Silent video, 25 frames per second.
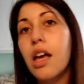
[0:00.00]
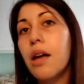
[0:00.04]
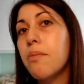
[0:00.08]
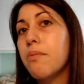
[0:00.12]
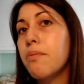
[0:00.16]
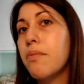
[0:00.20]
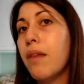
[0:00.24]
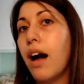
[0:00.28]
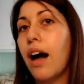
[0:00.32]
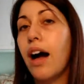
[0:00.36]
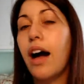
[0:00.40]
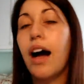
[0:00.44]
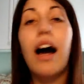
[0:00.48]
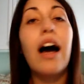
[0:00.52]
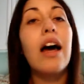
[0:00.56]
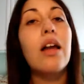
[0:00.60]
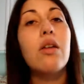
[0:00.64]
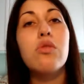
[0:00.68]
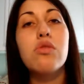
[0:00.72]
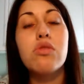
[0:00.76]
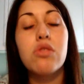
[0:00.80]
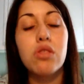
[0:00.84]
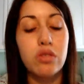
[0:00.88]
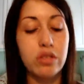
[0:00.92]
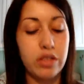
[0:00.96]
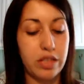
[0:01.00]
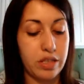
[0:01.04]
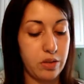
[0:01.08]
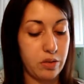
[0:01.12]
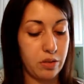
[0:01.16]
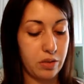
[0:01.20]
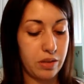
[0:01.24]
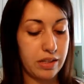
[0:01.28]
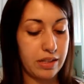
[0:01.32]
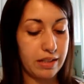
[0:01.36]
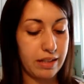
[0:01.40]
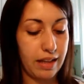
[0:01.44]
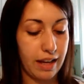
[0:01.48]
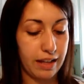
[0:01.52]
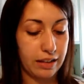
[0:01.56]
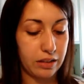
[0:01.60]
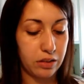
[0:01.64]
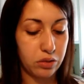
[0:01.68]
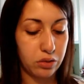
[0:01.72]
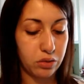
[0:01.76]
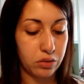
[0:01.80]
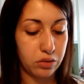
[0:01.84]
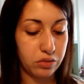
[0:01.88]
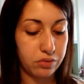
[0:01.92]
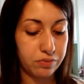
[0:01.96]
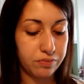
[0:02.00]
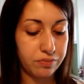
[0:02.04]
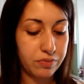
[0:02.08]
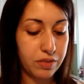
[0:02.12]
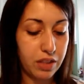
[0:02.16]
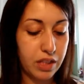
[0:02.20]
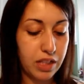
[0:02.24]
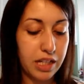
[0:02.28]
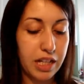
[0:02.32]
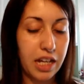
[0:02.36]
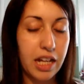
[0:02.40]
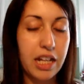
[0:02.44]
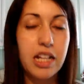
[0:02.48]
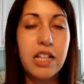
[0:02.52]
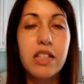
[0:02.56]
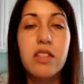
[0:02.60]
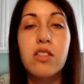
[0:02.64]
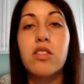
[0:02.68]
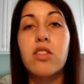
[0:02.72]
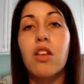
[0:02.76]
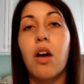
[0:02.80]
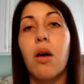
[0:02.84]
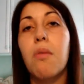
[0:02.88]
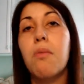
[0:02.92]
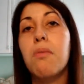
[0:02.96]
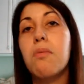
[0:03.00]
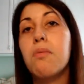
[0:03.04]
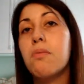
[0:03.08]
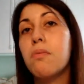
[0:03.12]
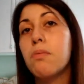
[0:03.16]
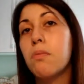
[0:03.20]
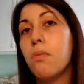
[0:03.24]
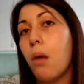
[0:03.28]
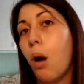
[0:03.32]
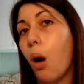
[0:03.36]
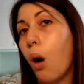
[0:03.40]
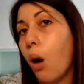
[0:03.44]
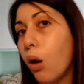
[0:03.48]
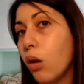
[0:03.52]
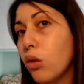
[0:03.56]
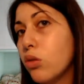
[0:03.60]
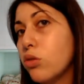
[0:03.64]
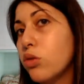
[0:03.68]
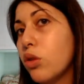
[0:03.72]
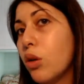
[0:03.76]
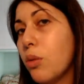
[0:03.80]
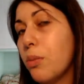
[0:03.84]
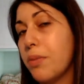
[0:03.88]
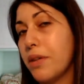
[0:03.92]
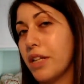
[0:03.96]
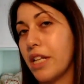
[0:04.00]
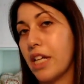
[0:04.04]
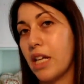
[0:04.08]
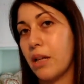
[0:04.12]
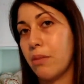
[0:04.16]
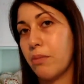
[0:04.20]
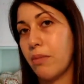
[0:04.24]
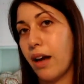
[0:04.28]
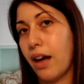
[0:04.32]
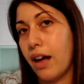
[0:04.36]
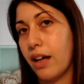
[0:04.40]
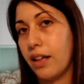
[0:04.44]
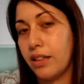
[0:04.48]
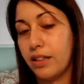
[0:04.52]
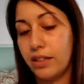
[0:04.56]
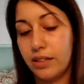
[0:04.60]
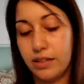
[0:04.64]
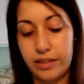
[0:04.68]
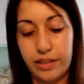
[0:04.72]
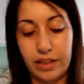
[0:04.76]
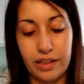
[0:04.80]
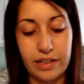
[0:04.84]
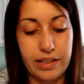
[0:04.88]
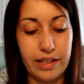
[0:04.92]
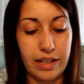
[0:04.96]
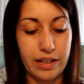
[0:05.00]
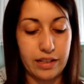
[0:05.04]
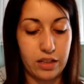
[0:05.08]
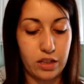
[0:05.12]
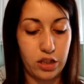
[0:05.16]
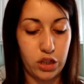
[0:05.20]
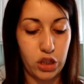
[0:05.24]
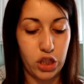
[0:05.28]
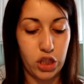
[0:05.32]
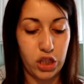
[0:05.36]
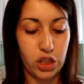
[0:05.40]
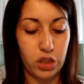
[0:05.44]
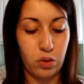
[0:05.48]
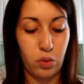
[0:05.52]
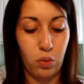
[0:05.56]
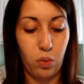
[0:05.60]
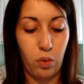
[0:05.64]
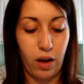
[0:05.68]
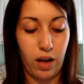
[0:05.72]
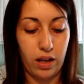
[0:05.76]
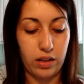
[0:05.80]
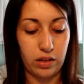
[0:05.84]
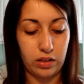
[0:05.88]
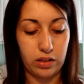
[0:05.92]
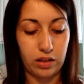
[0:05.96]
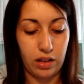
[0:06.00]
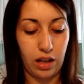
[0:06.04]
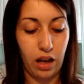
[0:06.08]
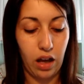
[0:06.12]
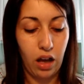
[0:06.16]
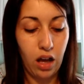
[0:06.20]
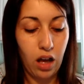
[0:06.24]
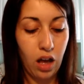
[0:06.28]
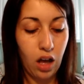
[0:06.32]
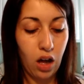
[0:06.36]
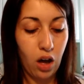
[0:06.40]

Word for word: Ma l'uso del rossetto iniziò molto prima degli anni 50,